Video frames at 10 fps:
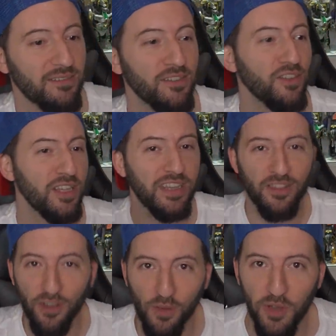Estoy
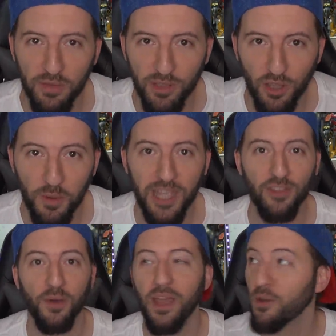tratando de acomodarme todavía,
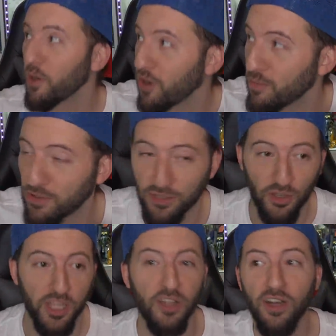todavía no mejoramos el
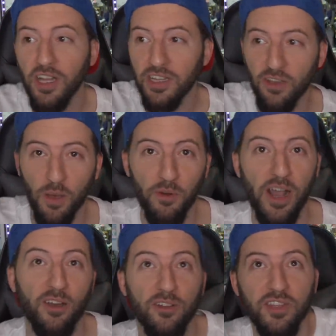sonido. Tengo que poner
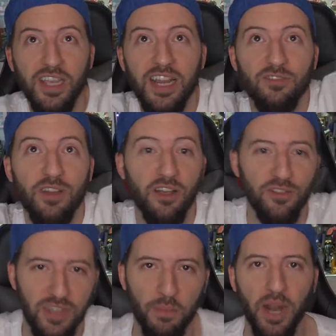unas cortinas, unas
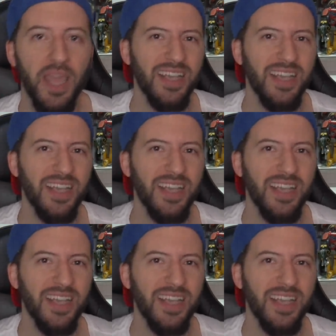cositas por ahí.